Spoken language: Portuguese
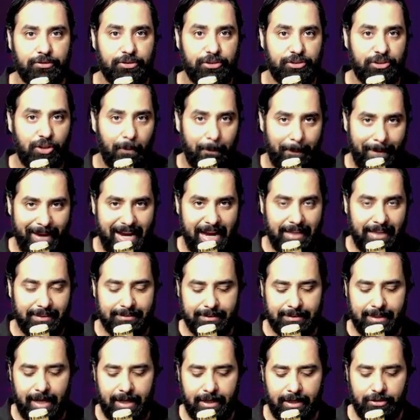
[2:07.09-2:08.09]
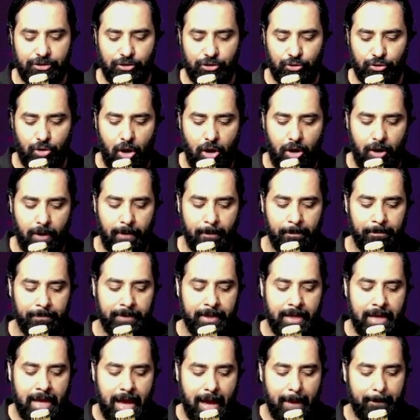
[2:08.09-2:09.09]
Se eu pegar a escala de Dó,
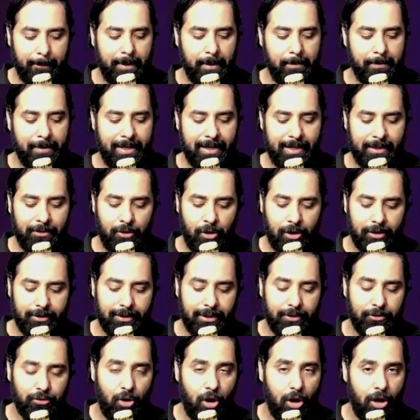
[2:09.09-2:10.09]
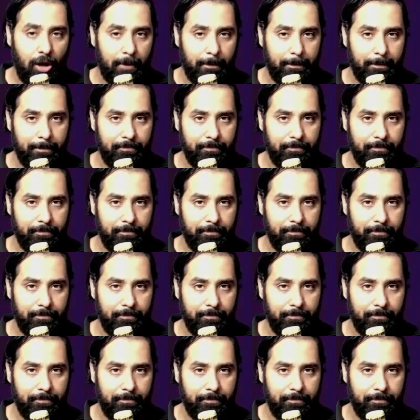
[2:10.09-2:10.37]
a primeira nota é Dó.